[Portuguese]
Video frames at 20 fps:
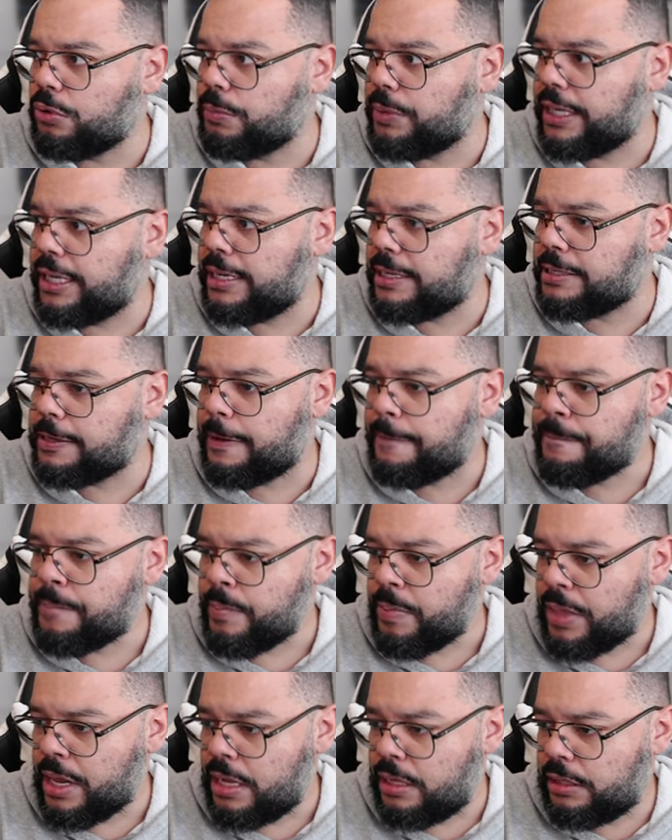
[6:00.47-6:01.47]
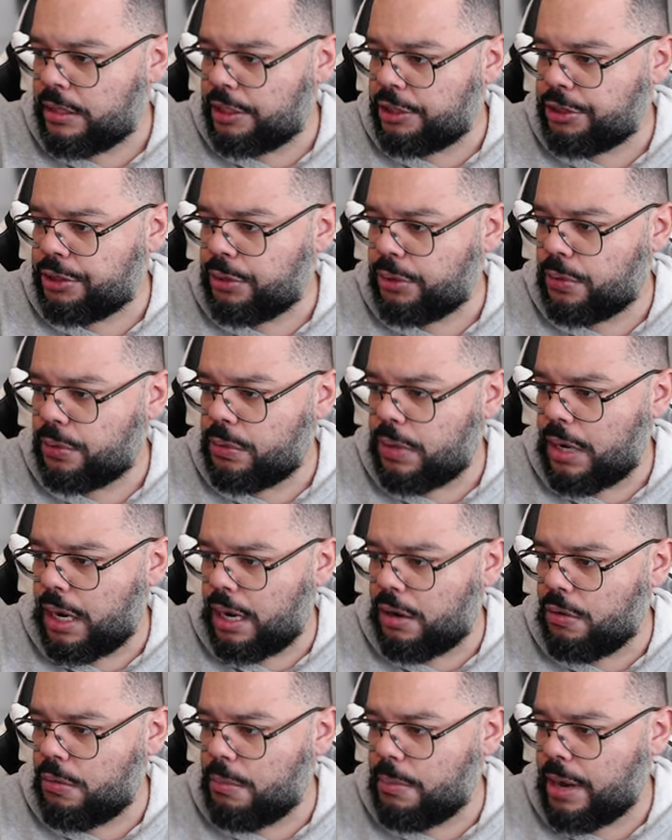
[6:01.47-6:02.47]
beleza? Deixa eu
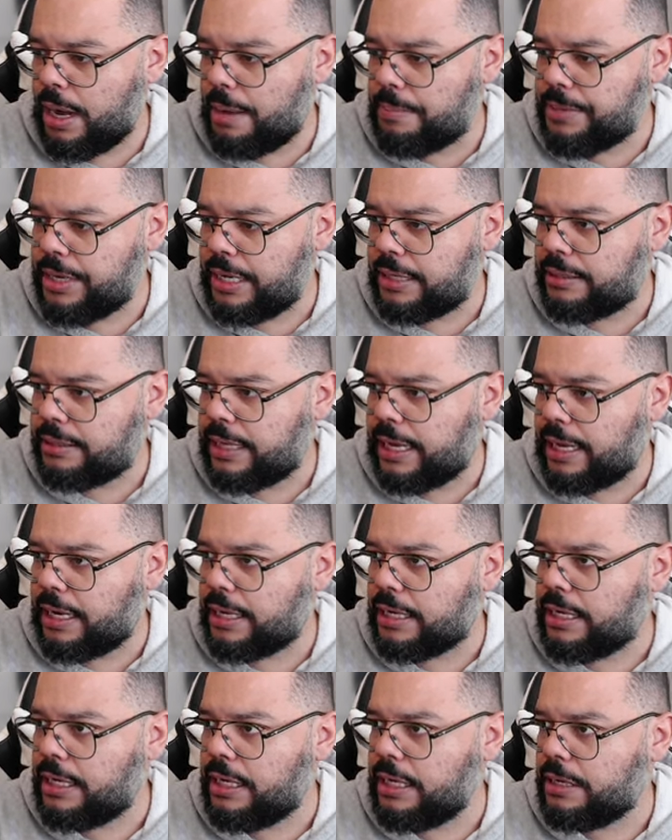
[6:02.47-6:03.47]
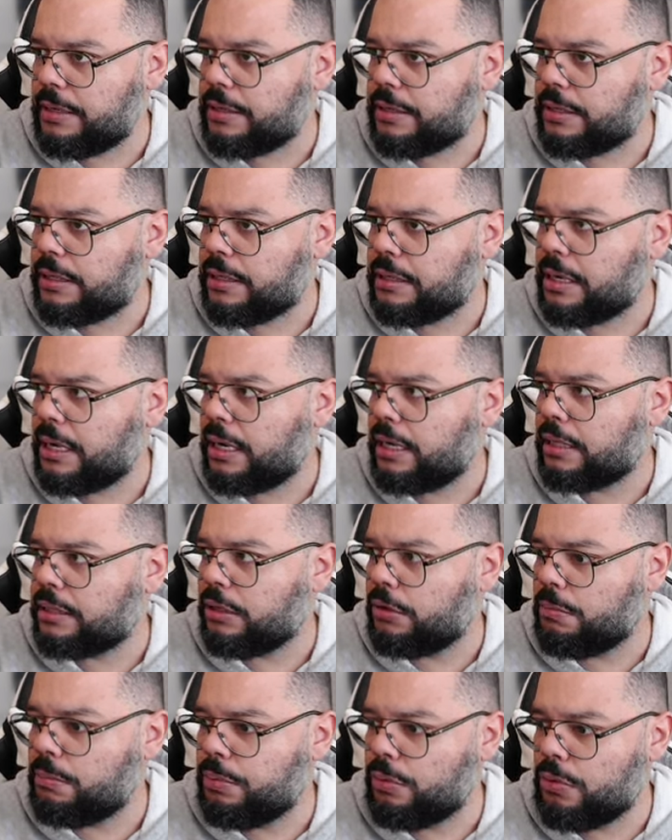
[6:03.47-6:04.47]
arrumar a minha tela aqui, que ela tá
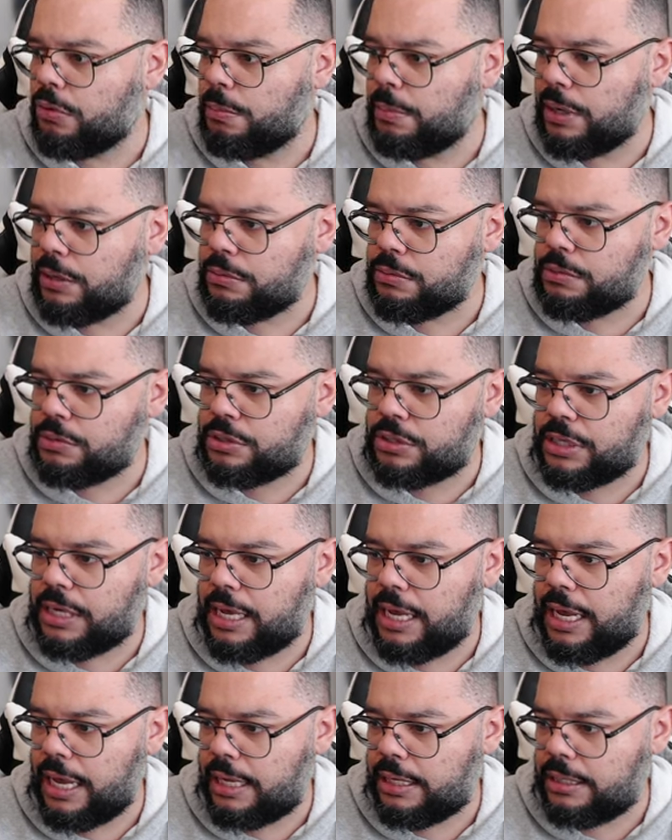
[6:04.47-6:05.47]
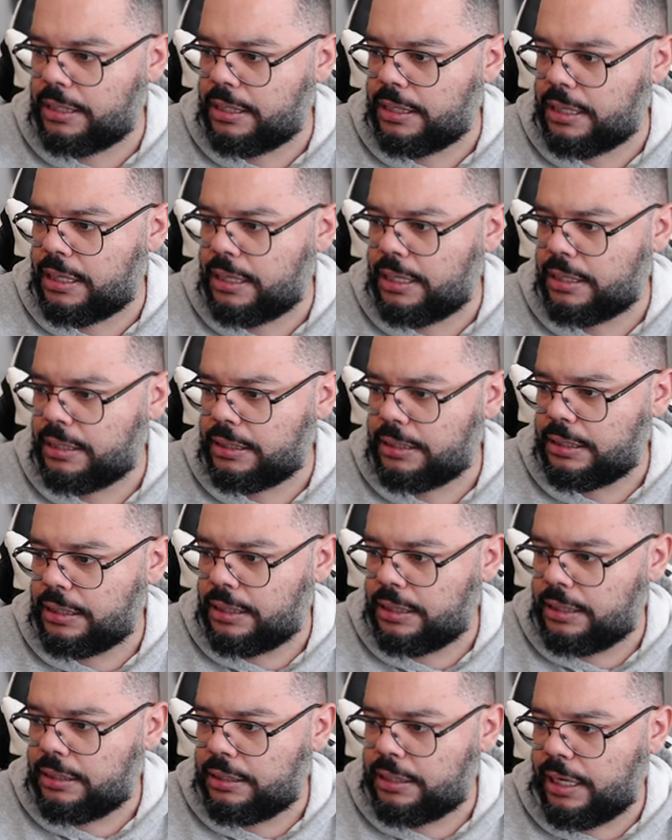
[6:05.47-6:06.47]
um pouco bagunçada.
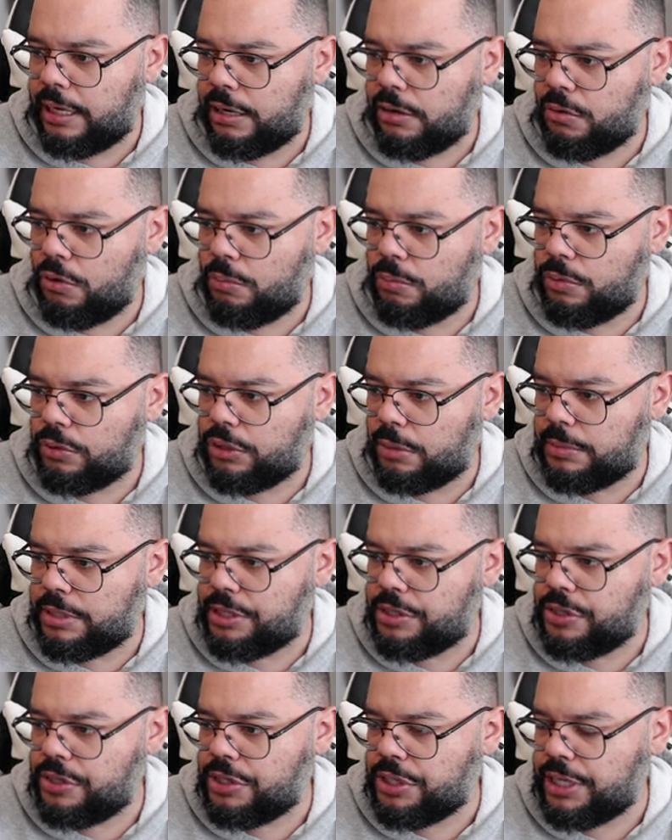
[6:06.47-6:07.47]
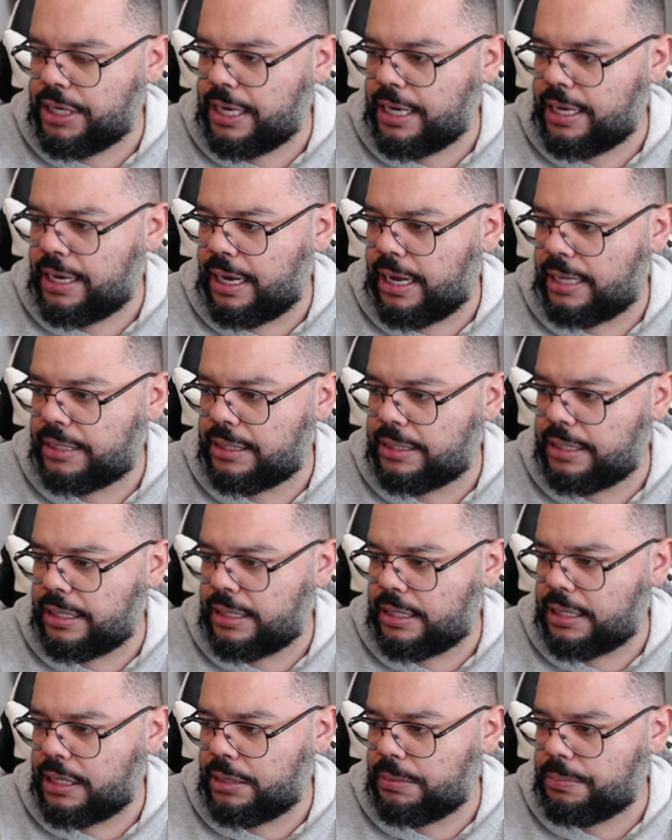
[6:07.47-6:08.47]
Tem como eu dar uma esticada
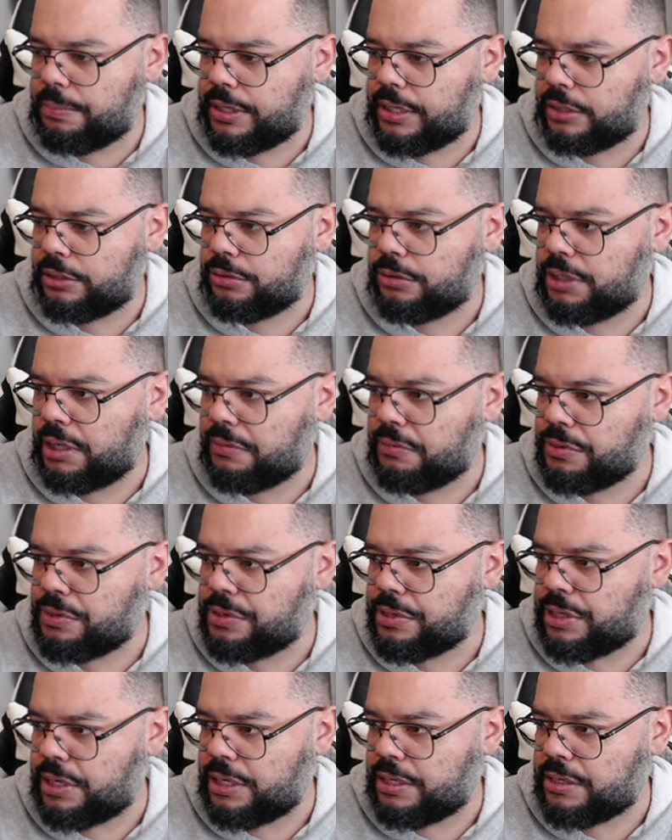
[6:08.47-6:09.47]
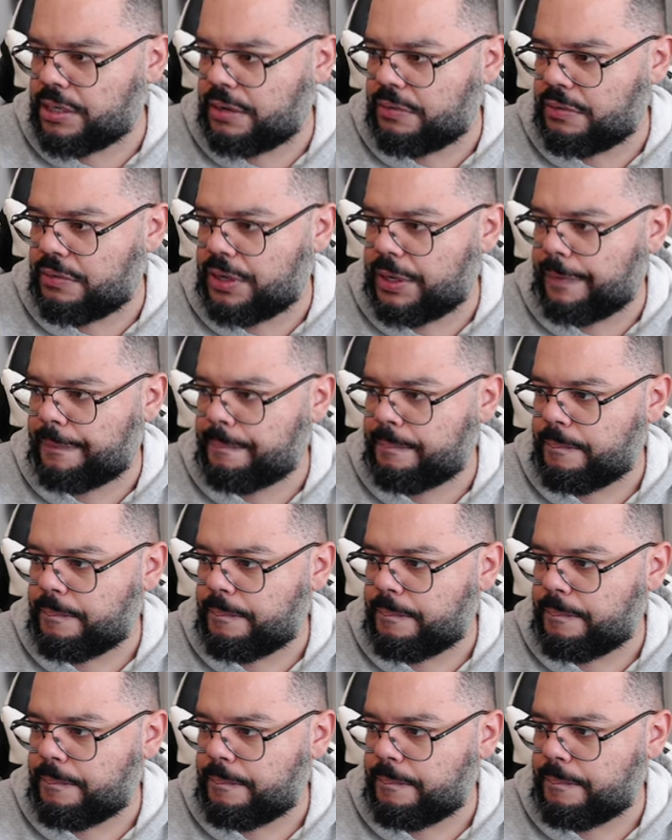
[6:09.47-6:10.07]
nela aqui para ajudar vocês, quer ver?